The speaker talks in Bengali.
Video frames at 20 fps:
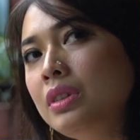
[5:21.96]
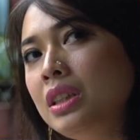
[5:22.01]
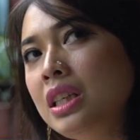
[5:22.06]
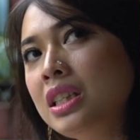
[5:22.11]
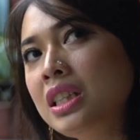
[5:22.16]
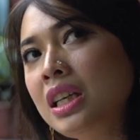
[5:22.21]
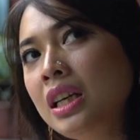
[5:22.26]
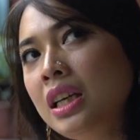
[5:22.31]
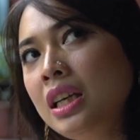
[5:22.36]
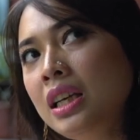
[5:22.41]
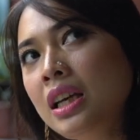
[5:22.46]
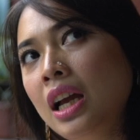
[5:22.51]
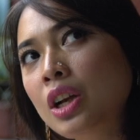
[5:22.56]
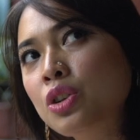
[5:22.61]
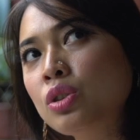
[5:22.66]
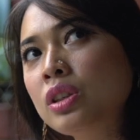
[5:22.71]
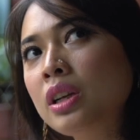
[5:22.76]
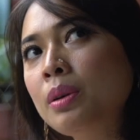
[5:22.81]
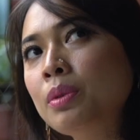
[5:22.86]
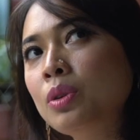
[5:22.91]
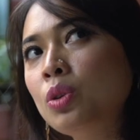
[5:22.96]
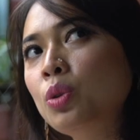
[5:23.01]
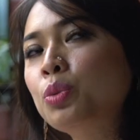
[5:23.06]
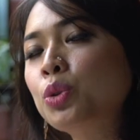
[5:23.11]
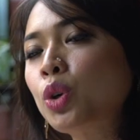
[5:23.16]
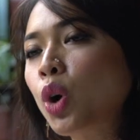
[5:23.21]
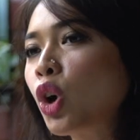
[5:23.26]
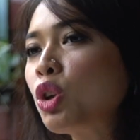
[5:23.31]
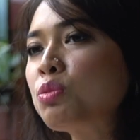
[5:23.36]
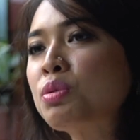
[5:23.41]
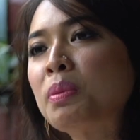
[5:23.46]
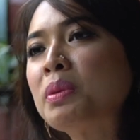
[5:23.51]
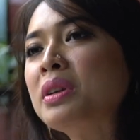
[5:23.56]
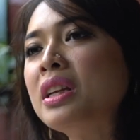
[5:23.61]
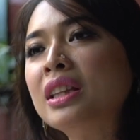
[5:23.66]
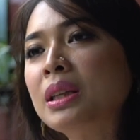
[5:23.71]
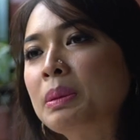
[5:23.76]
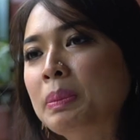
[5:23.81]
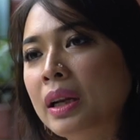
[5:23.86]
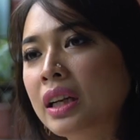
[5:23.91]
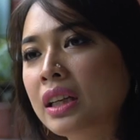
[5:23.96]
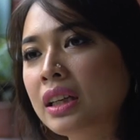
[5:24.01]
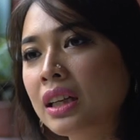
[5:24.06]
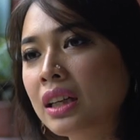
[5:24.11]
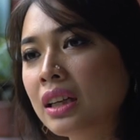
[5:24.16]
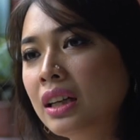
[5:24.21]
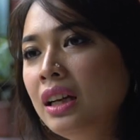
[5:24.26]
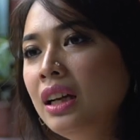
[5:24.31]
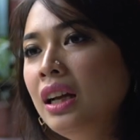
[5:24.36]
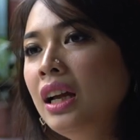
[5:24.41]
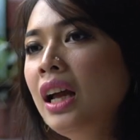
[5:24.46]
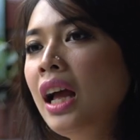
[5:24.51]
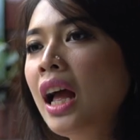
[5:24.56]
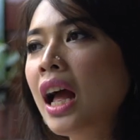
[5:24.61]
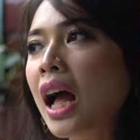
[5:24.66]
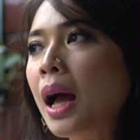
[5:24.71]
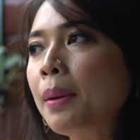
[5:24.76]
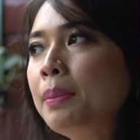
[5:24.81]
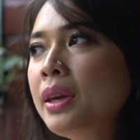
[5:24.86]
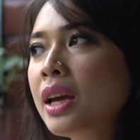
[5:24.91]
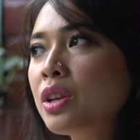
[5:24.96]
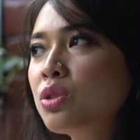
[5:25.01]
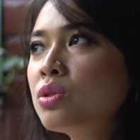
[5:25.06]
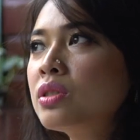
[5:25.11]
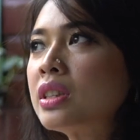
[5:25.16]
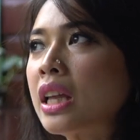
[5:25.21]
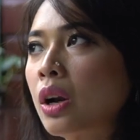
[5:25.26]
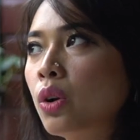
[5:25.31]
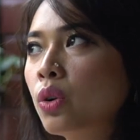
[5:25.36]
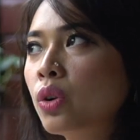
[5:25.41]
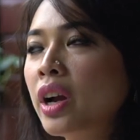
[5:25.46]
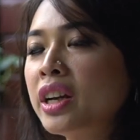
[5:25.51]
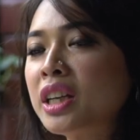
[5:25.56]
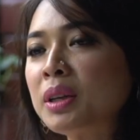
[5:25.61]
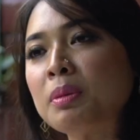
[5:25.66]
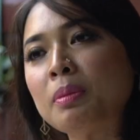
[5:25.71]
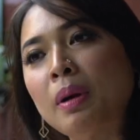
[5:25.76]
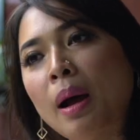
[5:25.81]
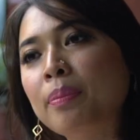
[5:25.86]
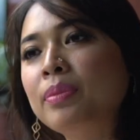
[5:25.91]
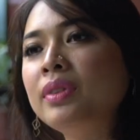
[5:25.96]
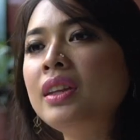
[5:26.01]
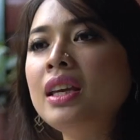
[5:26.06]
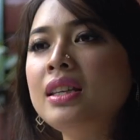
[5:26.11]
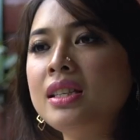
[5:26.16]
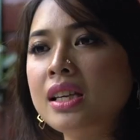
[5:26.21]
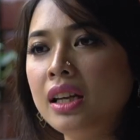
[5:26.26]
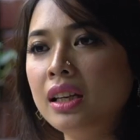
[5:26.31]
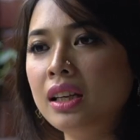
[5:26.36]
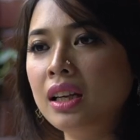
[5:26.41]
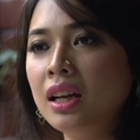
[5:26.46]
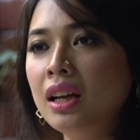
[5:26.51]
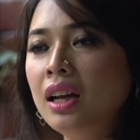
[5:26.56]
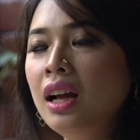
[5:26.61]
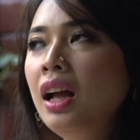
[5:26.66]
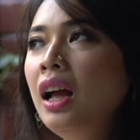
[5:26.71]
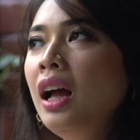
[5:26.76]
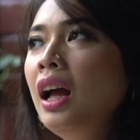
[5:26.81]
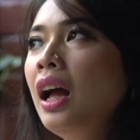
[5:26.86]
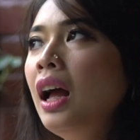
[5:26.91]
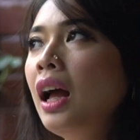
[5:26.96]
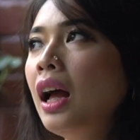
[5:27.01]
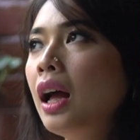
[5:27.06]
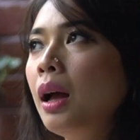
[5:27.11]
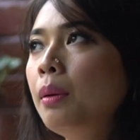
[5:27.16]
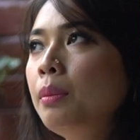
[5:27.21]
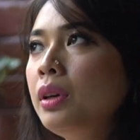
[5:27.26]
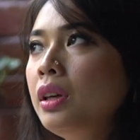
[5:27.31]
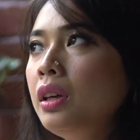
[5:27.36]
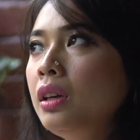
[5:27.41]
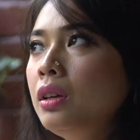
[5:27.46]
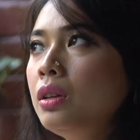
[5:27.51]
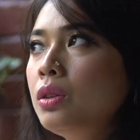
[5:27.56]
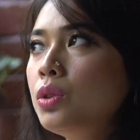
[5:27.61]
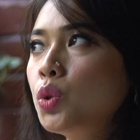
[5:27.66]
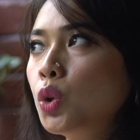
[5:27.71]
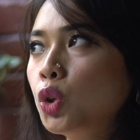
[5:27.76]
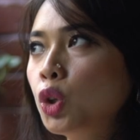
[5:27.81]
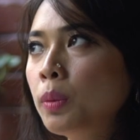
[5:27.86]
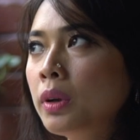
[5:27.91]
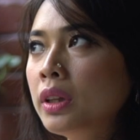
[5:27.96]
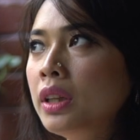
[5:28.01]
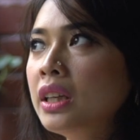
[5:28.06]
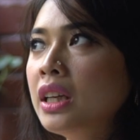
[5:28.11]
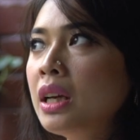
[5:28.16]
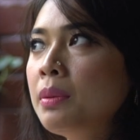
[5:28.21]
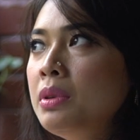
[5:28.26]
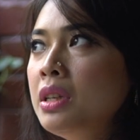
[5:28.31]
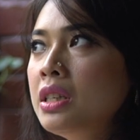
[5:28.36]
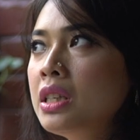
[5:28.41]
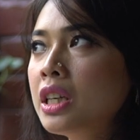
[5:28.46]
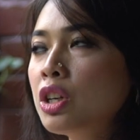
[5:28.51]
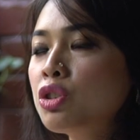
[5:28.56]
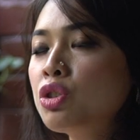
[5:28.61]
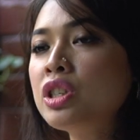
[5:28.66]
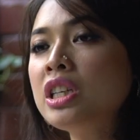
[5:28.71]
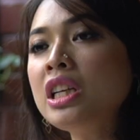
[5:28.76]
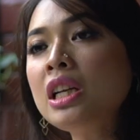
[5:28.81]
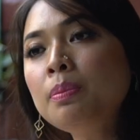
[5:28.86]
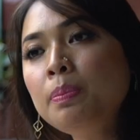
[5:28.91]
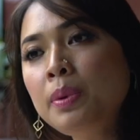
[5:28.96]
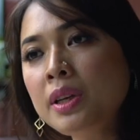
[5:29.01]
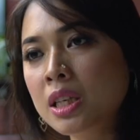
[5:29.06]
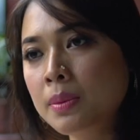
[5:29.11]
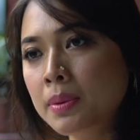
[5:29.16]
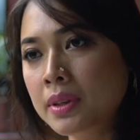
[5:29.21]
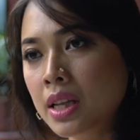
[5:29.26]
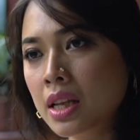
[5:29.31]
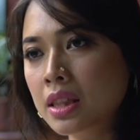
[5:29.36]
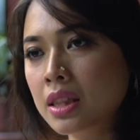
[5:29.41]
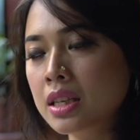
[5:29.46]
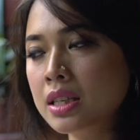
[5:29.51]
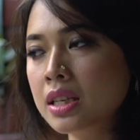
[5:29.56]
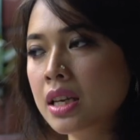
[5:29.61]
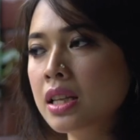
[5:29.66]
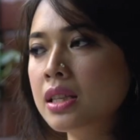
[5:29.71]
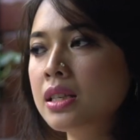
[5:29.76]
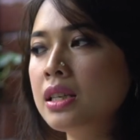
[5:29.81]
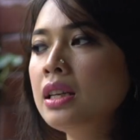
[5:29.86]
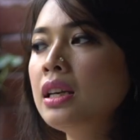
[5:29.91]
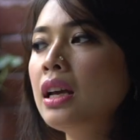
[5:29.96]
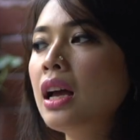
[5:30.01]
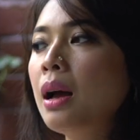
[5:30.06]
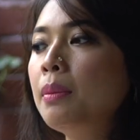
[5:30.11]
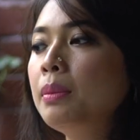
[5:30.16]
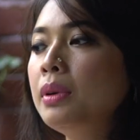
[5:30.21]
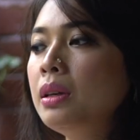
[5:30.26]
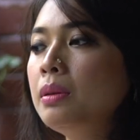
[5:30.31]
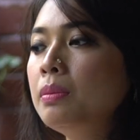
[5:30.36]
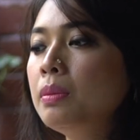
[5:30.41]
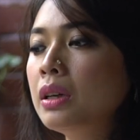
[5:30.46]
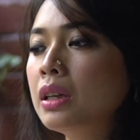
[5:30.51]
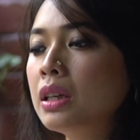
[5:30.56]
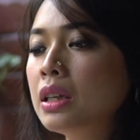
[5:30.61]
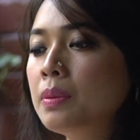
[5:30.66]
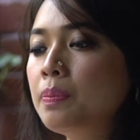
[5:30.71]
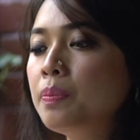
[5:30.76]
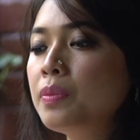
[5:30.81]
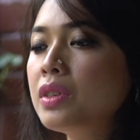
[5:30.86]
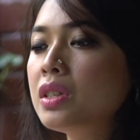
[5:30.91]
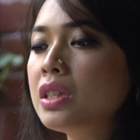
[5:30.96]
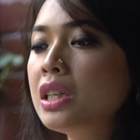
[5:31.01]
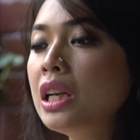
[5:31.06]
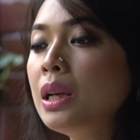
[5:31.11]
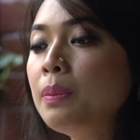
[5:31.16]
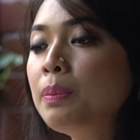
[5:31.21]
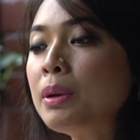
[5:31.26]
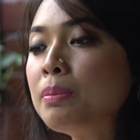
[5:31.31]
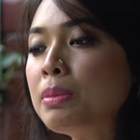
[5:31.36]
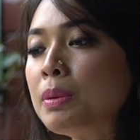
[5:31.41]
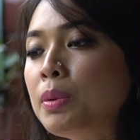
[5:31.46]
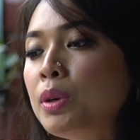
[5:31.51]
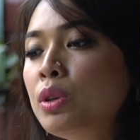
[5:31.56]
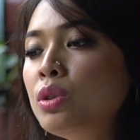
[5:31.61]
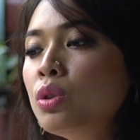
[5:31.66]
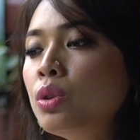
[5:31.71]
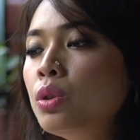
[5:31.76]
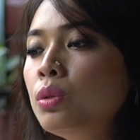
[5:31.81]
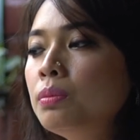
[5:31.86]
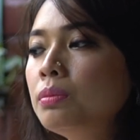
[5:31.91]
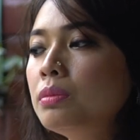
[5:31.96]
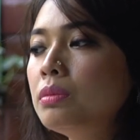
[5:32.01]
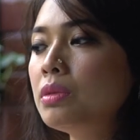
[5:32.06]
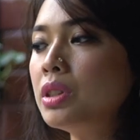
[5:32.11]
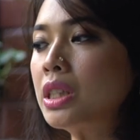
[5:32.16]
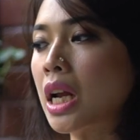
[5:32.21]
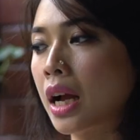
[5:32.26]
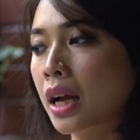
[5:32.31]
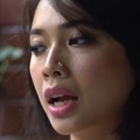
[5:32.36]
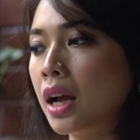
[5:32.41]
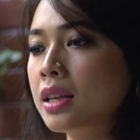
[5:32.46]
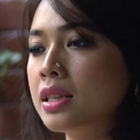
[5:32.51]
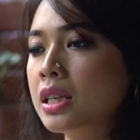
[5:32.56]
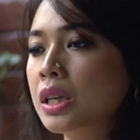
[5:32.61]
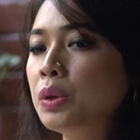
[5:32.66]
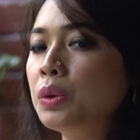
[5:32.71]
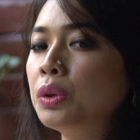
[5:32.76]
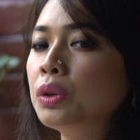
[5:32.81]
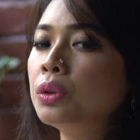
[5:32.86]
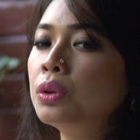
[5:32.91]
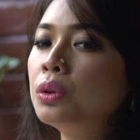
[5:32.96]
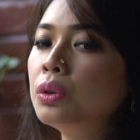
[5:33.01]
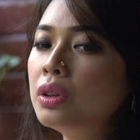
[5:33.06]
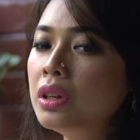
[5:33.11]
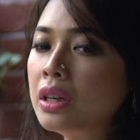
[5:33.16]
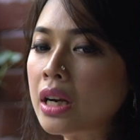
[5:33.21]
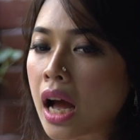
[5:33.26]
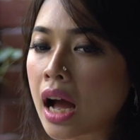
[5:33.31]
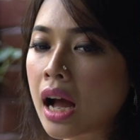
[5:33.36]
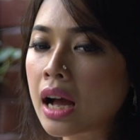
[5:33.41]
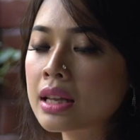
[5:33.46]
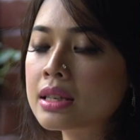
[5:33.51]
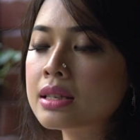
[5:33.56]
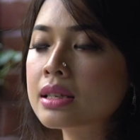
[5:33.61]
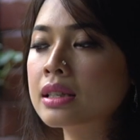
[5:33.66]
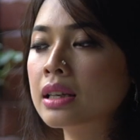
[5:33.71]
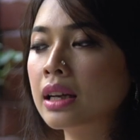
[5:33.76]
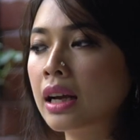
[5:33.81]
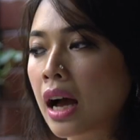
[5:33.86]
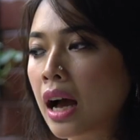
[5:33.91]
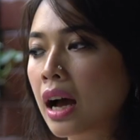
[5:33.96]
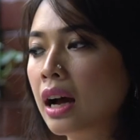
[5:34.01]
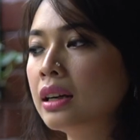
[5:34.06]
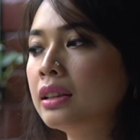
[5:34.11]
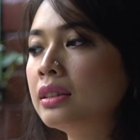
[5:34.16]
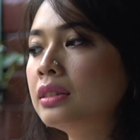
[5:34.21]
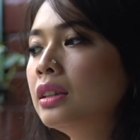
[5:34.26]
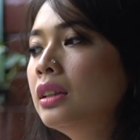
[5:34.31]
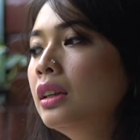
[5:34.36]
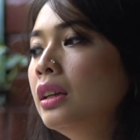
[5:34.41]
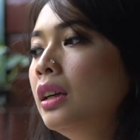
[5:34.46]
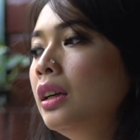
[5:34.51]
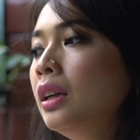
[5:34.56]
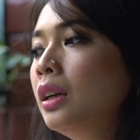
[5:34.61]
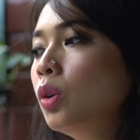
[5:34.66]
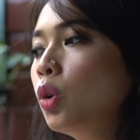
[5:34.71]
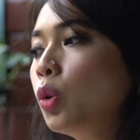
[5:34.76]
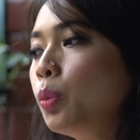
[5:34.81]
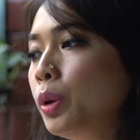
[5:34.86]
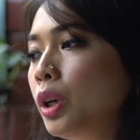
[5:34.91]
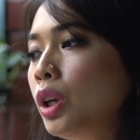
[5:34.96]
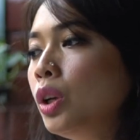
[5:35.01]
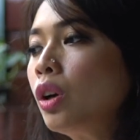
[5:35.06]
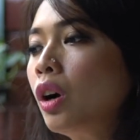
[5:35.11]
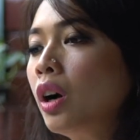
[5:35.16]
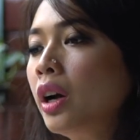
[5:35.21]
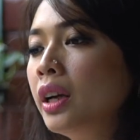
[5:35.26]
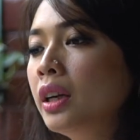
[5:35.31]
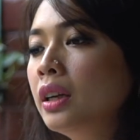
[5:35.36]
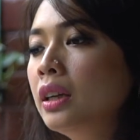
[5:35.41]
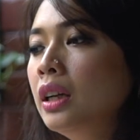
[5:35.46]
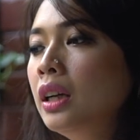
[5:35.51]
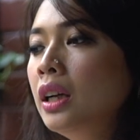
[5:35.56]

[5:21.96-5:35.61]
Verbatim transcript: নিজেই আসলে আমি খুব সহজভাবে নিতে পারি না আমি একজন তারকা এটা আমি ভাবতেই চাই না আমি ছোটোবেলা থেকে আমি নিজেকে শিল্পী হিসেবে দেখতে চেয়েছি আমি শিল্পের বিভিন্ন শাখা যেগুলো নাচ গান অভিনয়